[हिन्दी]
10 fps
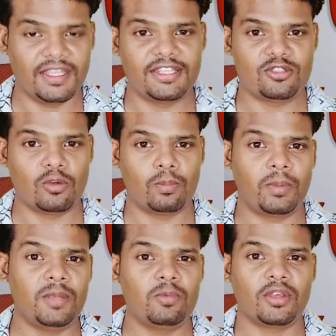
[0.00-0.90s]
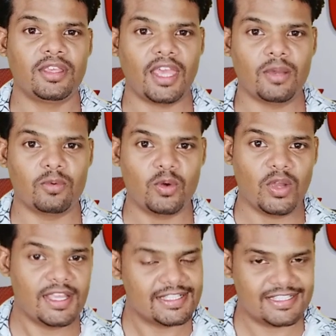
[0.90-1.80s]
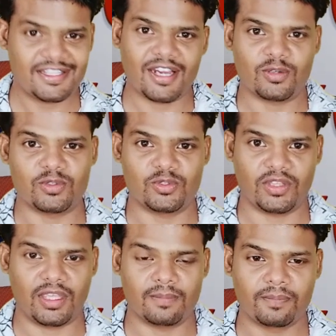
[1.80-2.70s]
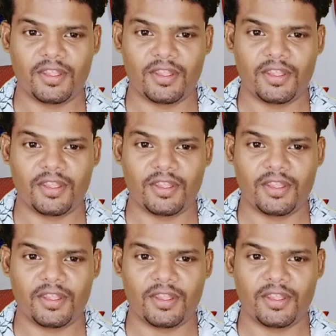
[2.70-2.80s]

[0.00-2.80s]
इनकी जो प्री बुकिंग है वो स्टार्ट हो चुकी है